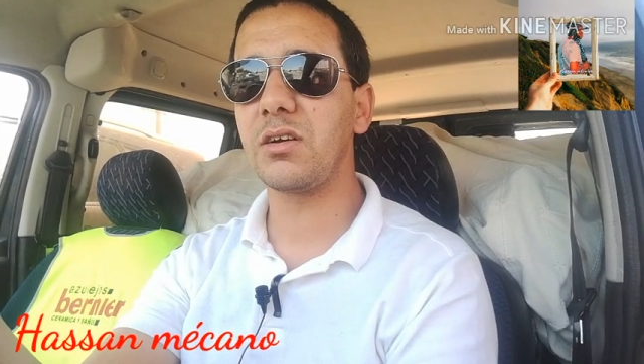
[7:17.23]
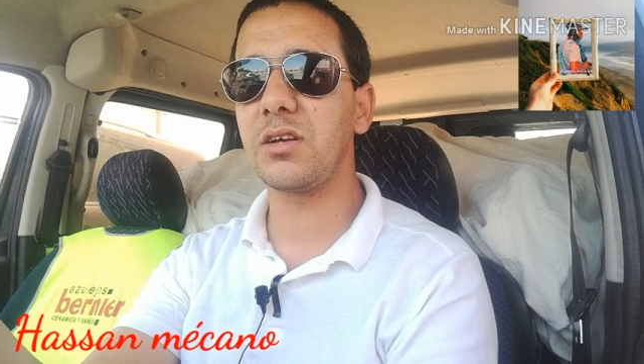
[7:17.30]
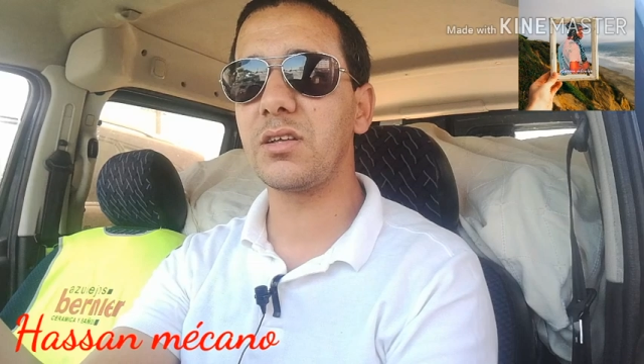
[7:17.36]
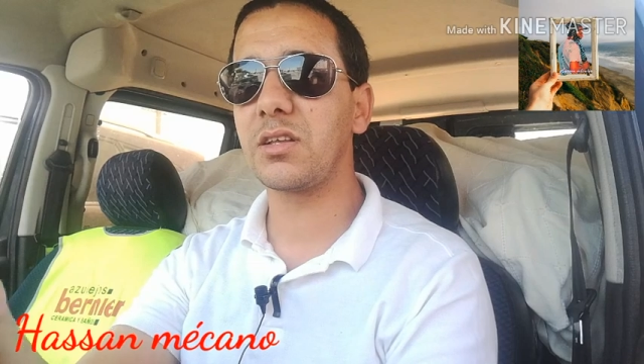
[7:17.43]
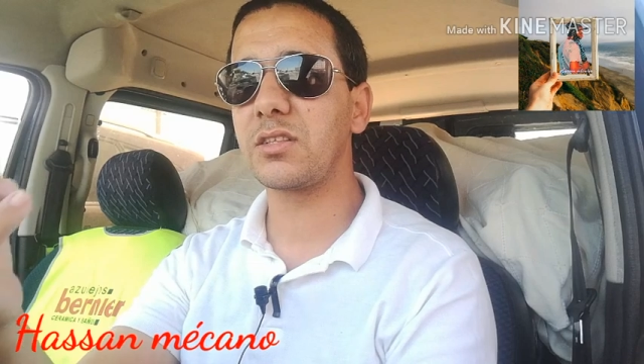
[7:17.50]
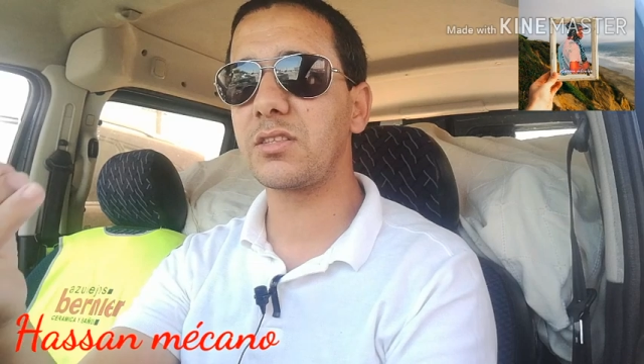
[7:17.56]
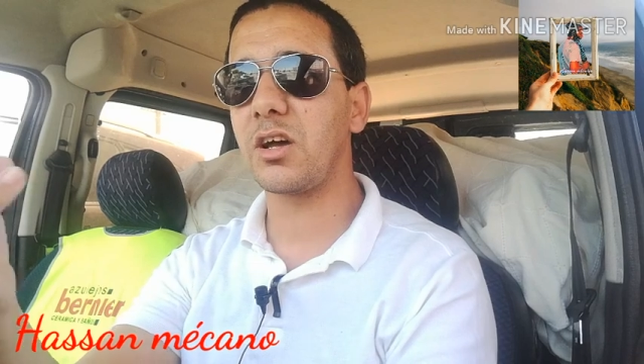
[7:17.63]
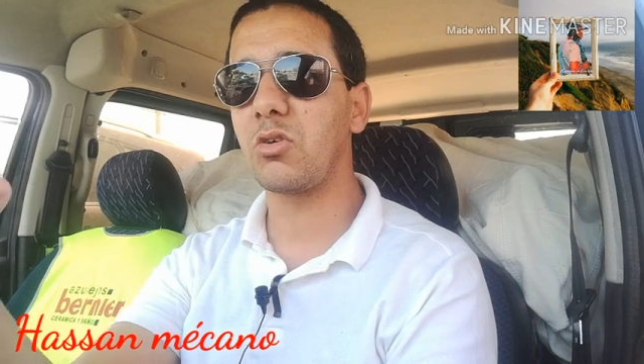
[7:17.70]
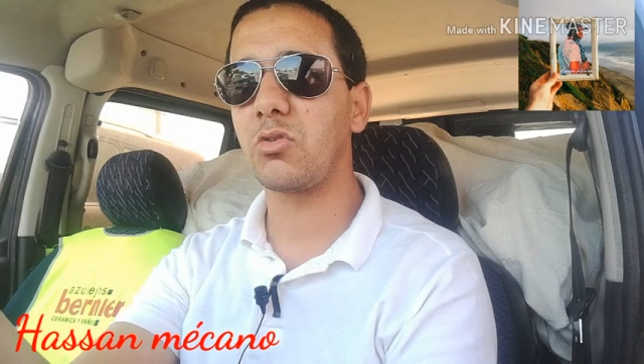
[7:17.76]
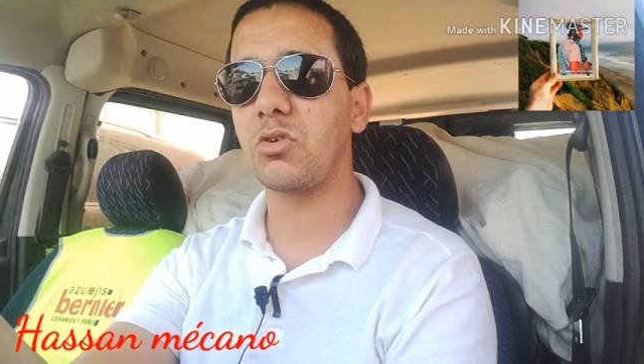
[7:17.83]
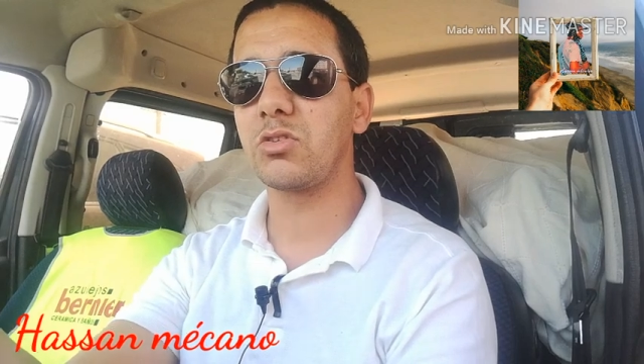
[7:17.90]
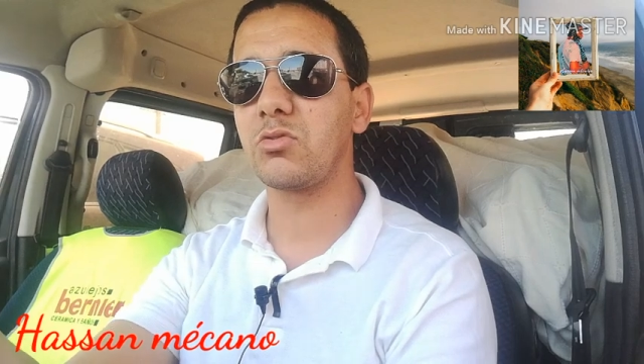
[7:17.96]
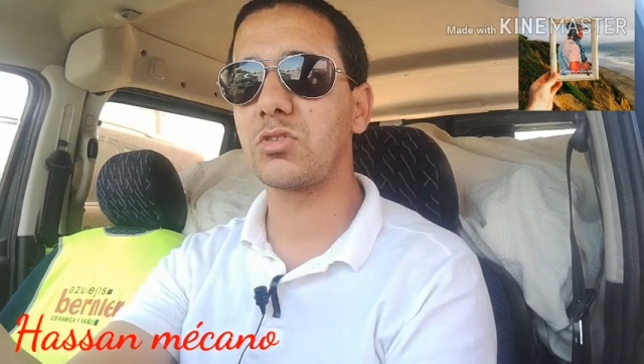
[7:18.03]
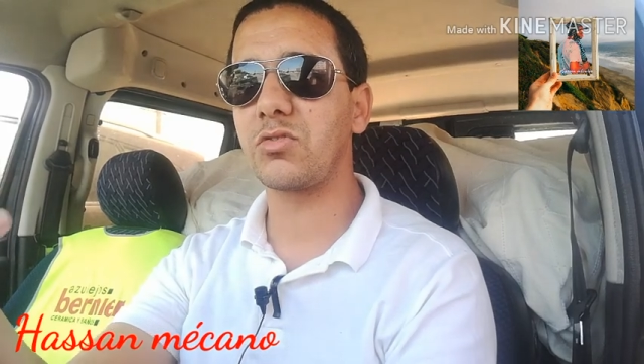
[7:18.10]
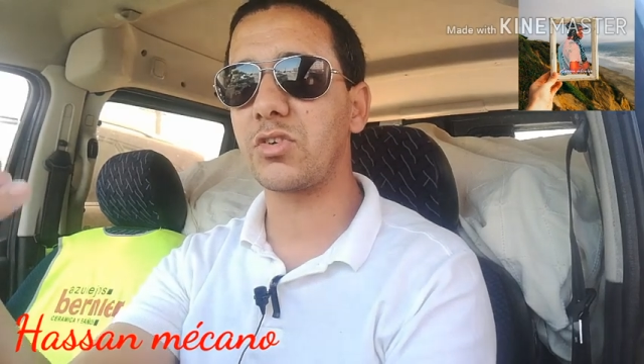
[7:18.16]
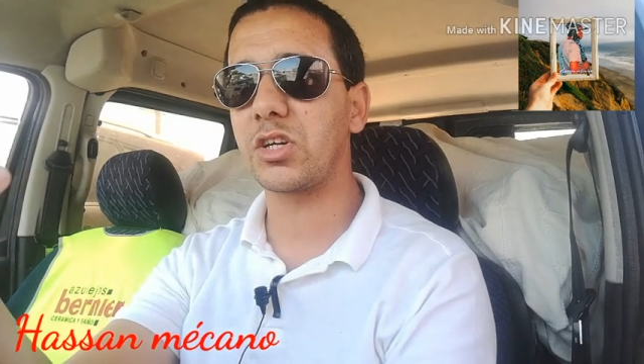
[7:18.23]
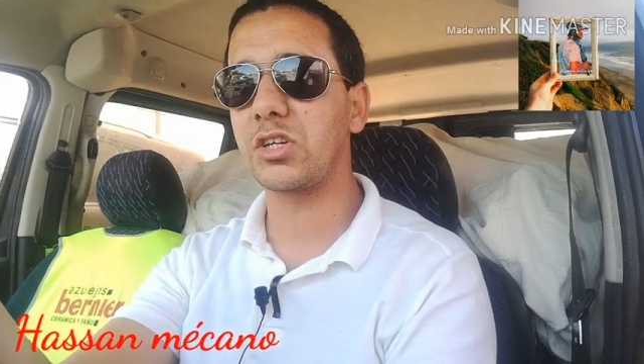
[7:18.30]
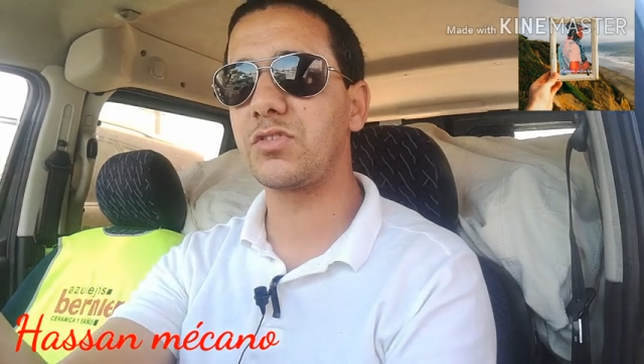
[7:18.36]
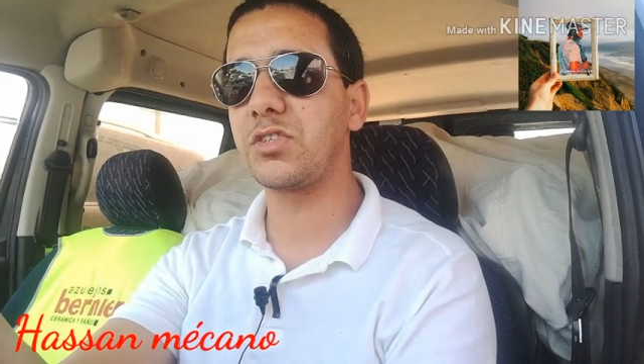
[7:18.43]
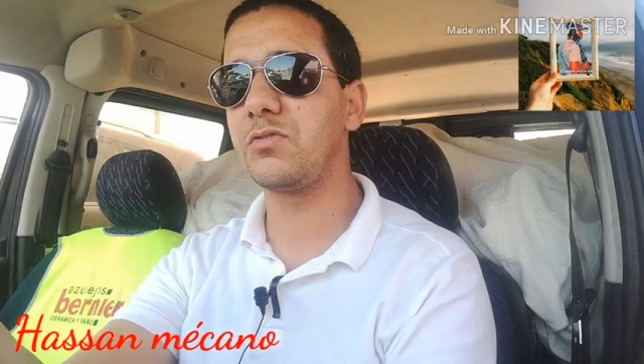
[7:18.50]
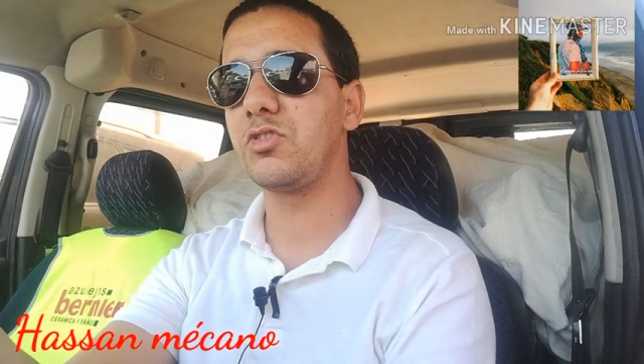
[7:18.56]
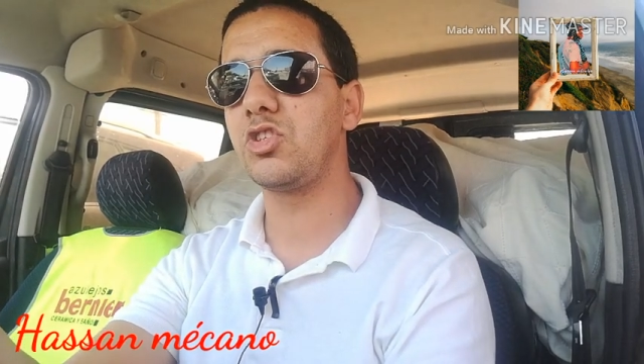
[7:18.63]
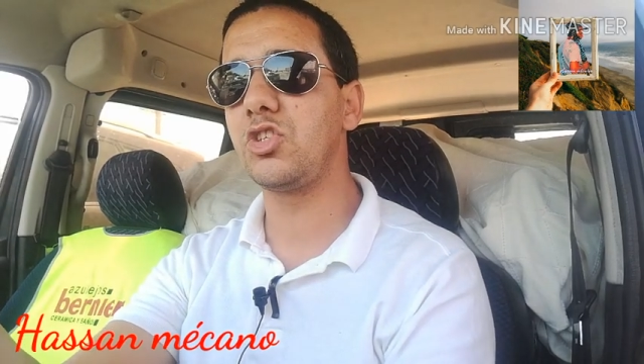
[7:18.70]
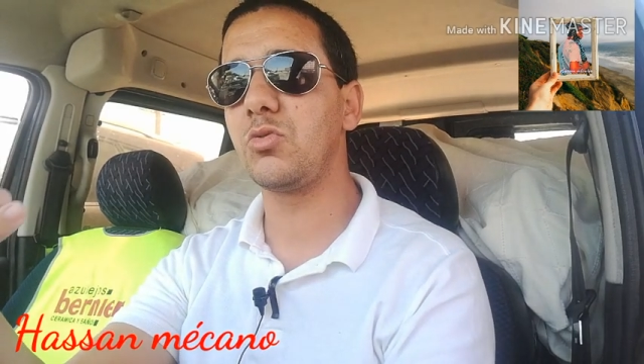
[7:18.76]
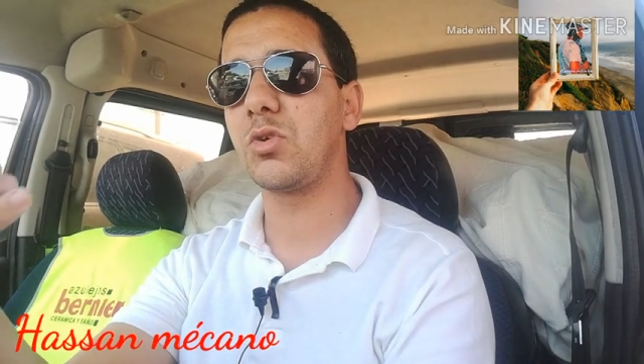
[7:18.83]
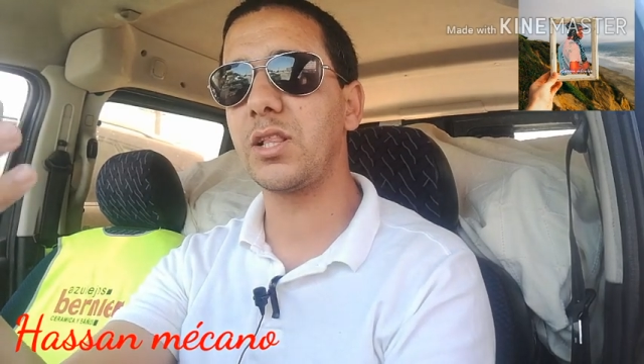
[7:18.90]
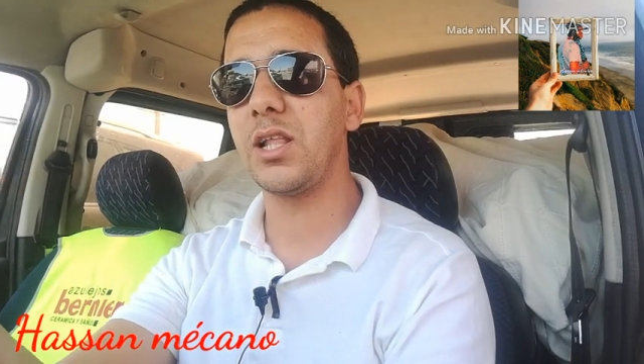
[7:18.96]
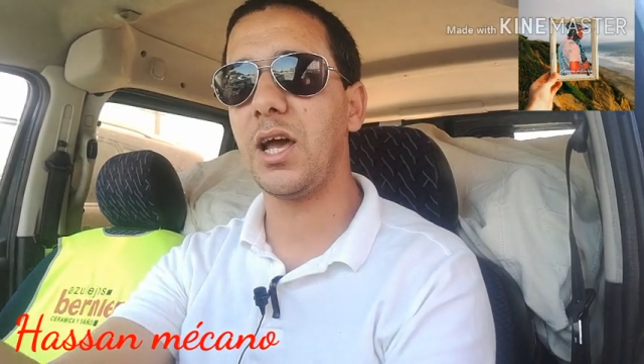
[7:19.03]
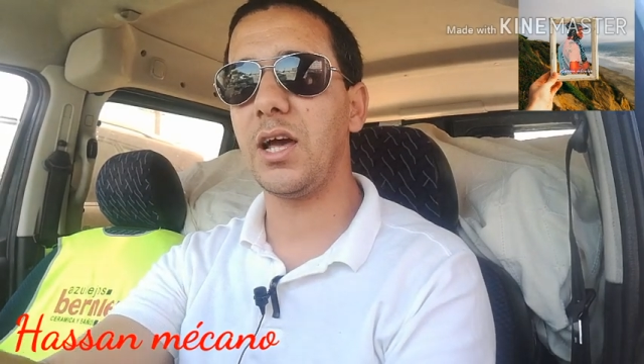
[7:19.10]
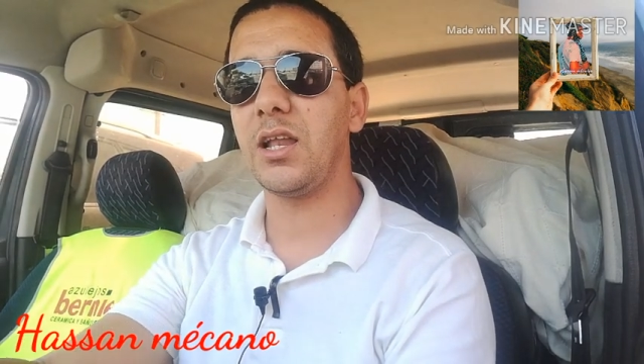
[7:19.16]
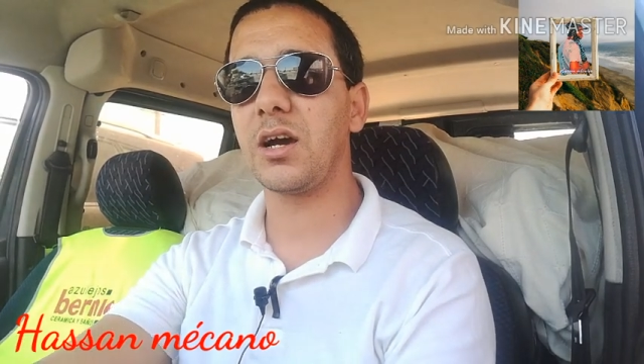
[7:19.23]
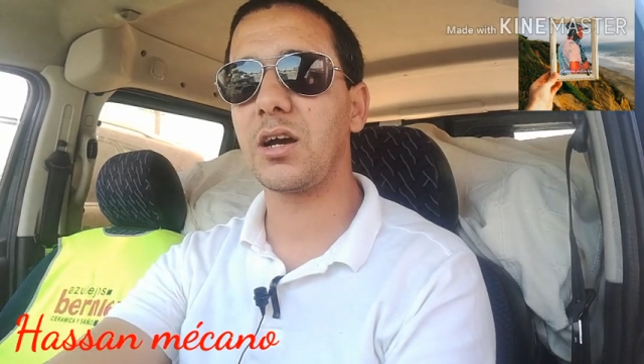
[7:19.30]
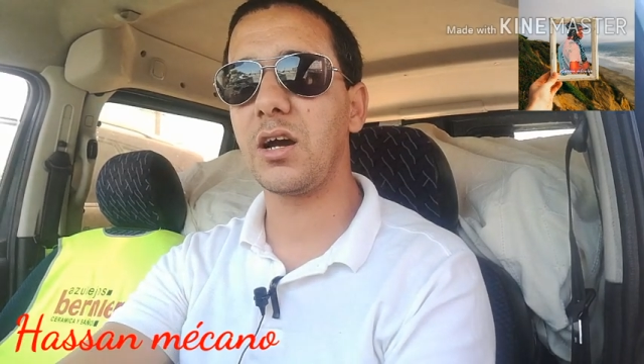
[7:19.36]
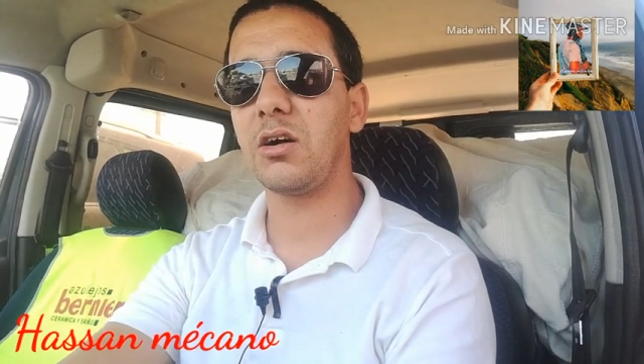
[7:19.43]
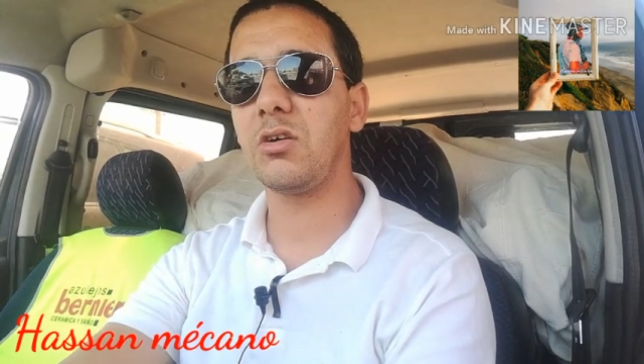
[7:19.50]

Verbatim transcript: تاخذ وتفرج في فيديوهات لا علاقه